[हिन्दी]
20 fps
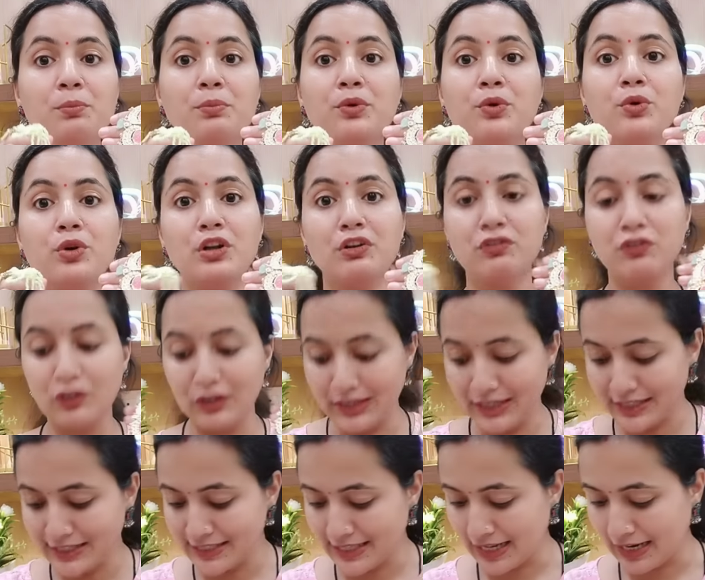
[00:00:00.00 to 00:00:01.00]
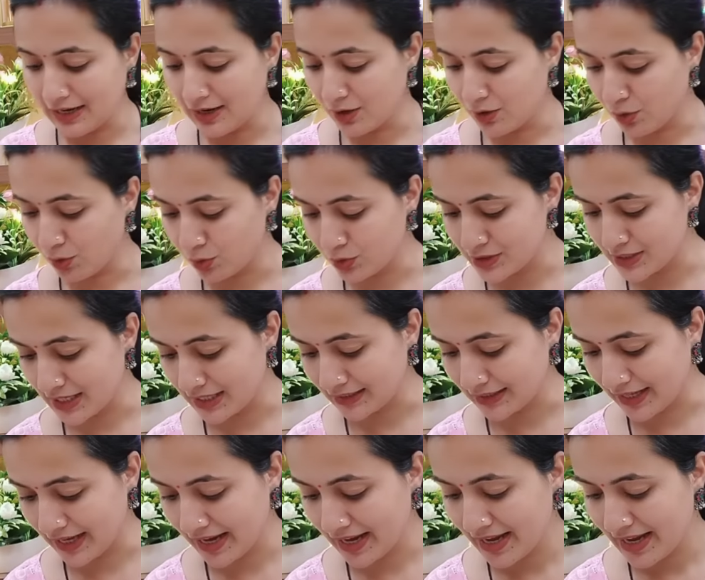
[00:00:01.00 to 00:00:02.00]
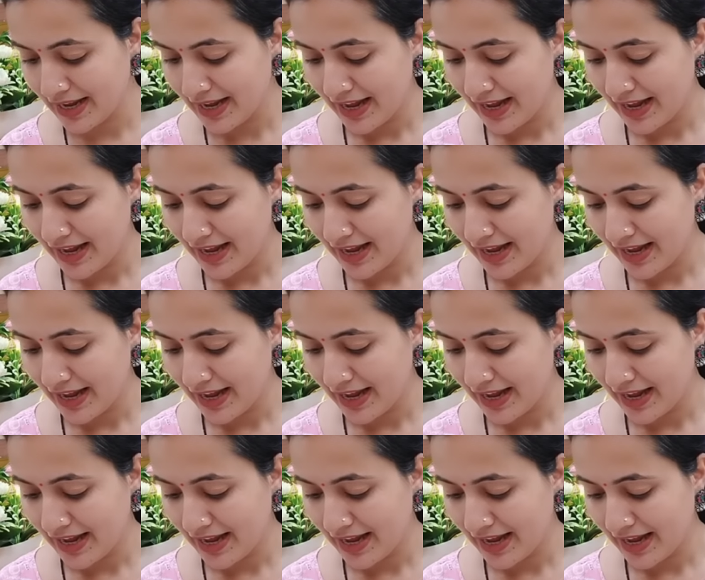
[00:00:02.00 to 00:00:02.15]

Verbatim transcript: ब्यूटीफुली जेल हो जाता है